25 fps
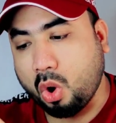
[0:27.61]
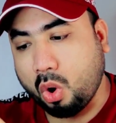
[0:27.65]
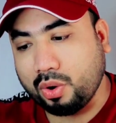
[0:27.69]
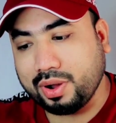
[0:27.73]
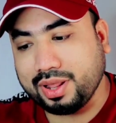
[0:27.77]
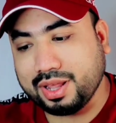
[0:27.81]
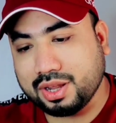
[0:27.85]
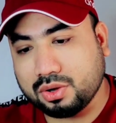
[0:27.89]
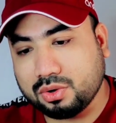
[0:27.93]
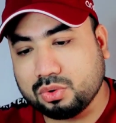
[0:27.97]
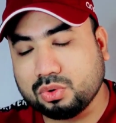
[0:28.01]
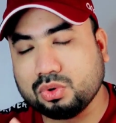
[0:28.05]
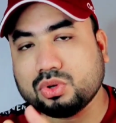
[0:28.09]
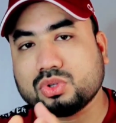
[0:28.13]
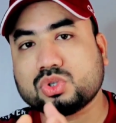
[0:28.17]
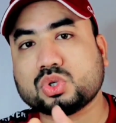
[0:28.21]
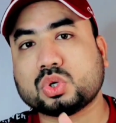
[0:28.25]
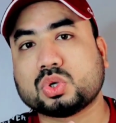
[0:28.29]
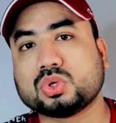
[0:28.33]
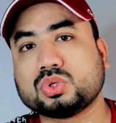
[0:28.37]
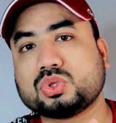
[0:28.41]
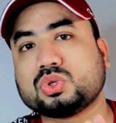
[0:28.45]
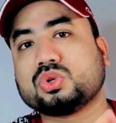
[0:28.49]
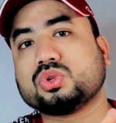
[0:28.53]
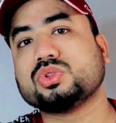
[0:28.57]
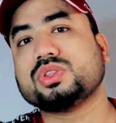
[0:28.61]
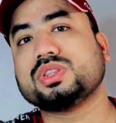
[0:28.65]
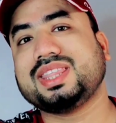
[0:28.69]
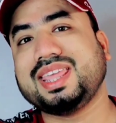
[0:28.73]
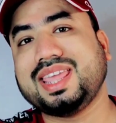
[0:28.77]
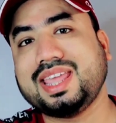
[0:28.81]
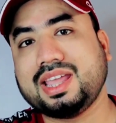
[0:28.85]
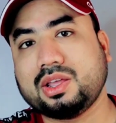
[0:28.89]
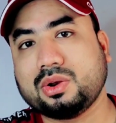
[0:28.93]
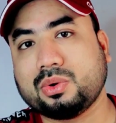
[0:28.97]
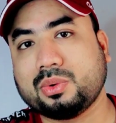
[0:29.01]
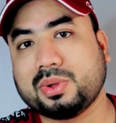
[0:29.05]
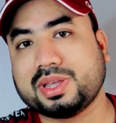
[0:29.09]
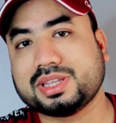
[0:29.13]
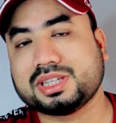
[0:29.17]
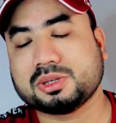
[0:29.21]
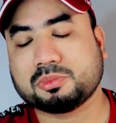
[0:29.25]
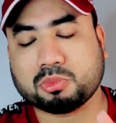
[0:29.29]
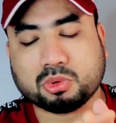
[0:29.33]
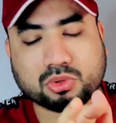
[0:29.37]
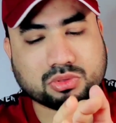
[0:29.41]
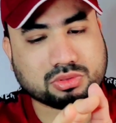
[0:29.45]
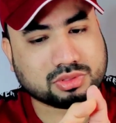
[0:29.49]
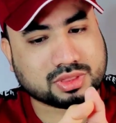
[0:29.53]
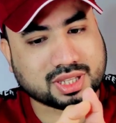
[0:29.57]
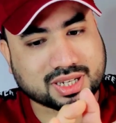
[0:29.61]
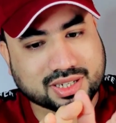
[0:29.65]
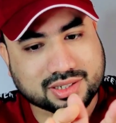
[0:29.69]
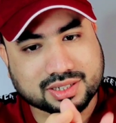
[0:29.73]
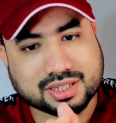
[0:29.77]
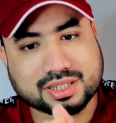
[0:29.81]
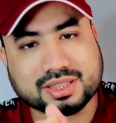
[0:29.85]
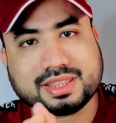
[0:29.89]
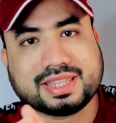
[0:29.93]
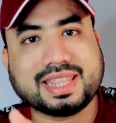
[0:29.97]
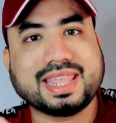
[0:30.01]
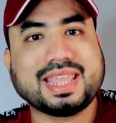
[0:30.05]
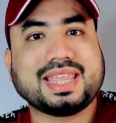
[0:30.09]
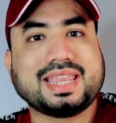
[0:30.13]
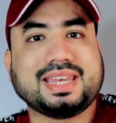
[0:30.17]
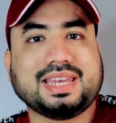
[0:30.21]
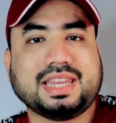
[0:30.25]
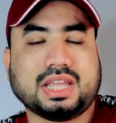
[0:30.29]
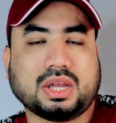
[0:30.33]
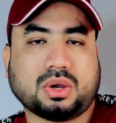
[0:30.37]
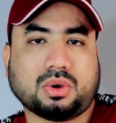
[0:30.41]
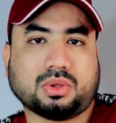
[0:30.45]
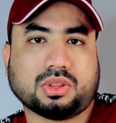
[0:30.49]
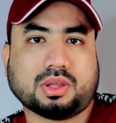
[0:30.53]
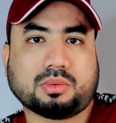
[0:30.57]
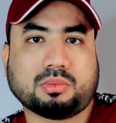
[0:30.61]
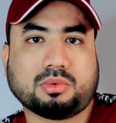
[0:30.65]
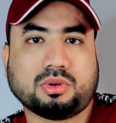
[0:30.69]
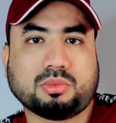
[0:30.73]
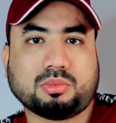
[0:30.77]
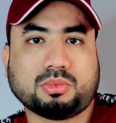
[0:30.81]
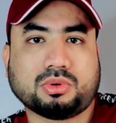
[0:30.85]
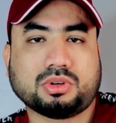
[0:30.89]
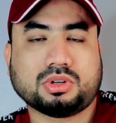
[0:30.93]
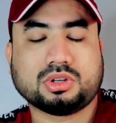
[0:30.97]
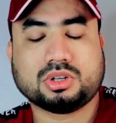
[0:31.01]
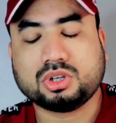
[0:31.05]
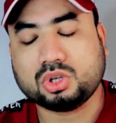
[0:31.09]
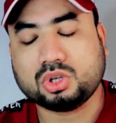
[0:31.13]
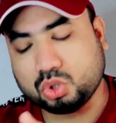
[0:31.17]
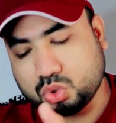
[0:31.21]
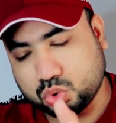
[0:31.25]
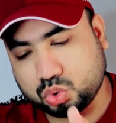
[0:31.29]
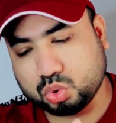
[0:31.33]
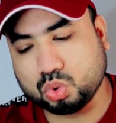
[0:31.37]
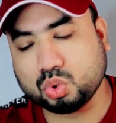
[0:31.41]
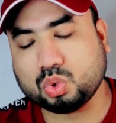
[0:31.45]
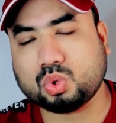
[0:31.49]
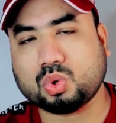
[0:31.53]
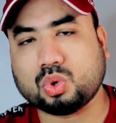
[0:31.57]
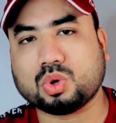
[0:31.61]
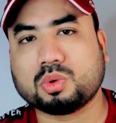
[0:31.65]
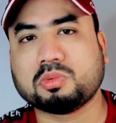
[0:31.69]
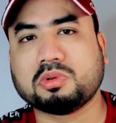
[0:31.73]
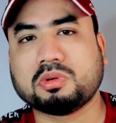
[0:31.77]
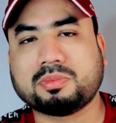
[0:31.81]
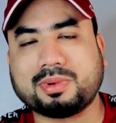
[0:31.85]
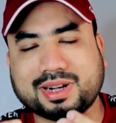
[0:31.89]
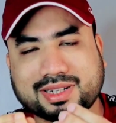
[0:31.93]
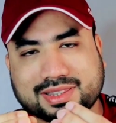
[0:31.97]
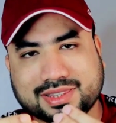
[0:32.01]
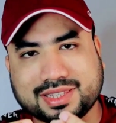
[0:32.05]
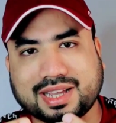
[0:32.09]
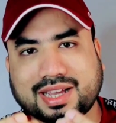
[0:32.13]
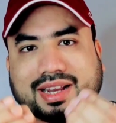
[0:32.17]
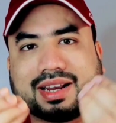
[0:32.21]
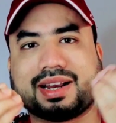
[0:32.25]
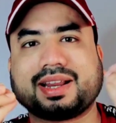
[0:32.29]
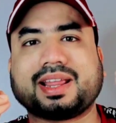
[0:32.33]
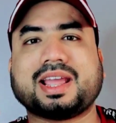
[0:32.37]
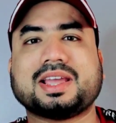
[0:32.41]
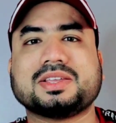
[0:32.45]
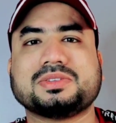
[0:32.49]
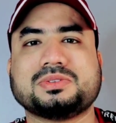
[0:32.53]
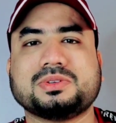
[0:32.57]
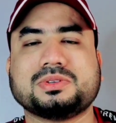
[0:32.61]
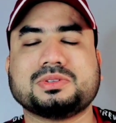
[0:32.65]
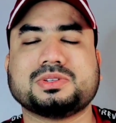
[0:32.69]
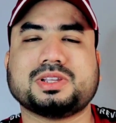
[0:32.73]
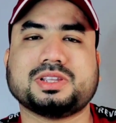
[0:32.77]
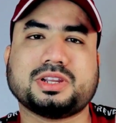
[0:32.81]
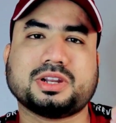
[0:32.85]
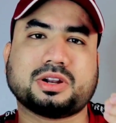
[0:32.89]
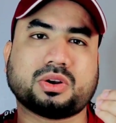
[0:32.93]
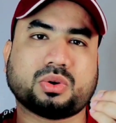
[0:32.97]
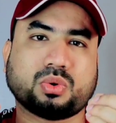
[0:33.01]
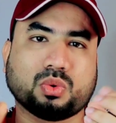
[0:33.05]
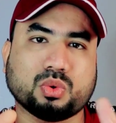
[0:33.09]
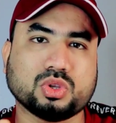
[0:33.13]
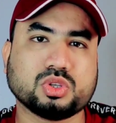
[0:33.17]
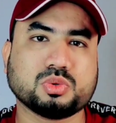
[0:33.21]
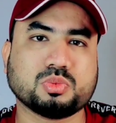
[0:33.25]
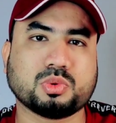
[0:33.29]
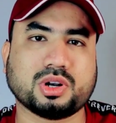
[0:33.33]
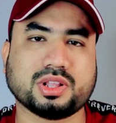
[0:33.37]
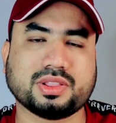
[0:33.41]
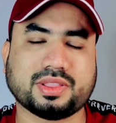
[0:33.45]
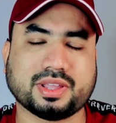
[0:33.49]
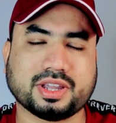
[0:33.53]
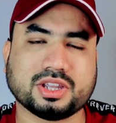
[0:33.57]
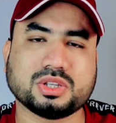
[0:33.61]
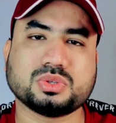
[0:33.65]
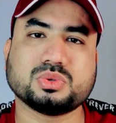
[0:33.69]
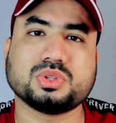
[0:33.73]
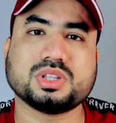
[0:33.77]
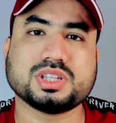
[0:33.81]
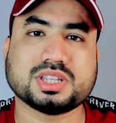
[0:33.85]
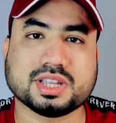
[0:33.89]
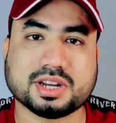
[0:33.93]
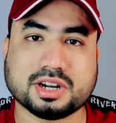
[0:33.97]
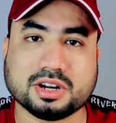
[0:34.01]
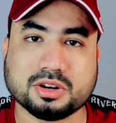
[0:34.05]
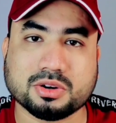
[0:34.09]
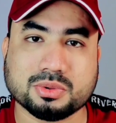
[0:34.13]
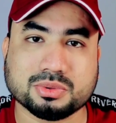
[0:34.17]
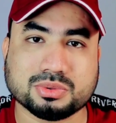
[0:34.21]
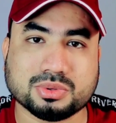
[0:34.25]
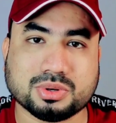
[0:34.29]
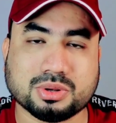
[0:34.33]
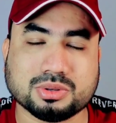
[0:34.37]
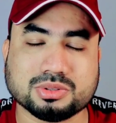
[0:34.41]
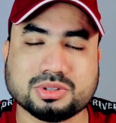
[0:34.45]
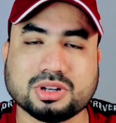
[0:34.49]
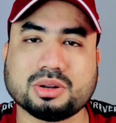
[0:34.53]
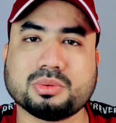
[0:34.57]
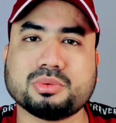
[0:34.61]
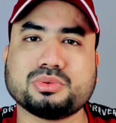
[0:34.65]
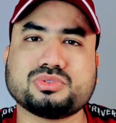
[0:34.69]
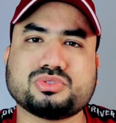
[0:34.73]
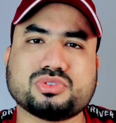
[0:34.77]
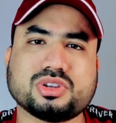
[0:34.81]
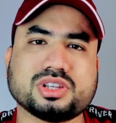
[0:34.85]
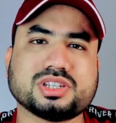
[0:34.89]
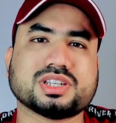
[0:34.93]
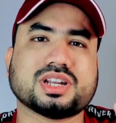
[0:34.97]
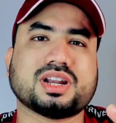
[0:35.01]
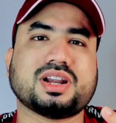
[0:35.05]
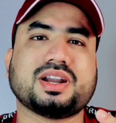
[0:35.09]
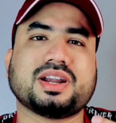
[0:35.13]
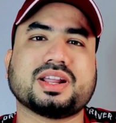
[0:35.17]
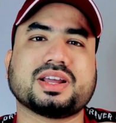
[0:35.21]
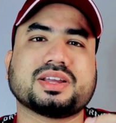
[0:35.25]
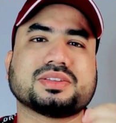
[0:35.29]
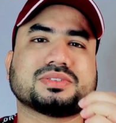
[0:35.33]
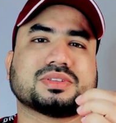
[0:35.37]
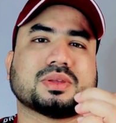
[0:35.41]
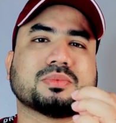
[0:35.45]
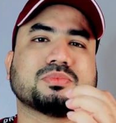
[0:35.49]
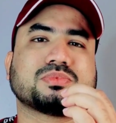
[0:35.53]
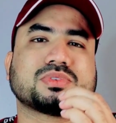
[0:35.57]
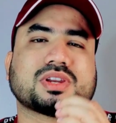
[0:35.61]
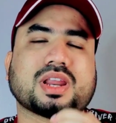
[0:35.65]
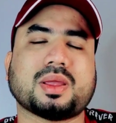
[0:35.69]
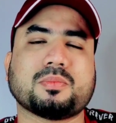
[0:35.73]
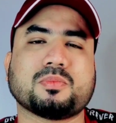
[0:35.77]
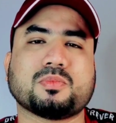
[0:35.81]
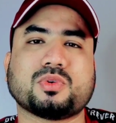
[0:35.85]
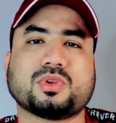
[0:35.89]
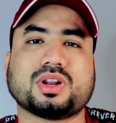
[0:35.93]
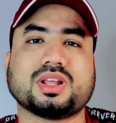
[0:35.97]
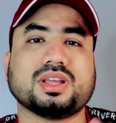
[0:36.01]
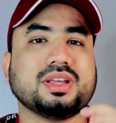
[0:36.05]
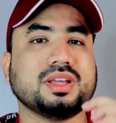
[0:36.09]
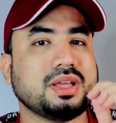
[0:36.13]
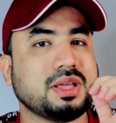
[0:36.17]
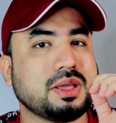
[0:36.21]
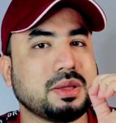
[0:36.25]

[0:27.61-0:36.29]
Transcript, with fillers: অনেকগুলো ছোট ছোট দিক রয়েছে প্রত্যেকটা দিক নিয়ে কথা বলবো শুরু করবো বাট তার আগে অ্যাজ যেটা রোজ বলে থাকি যদি চ্যানেলে নতুন হতো তাহলে অবশ্যই চ্যানেলটাকে সাবস্ক্রাইব করে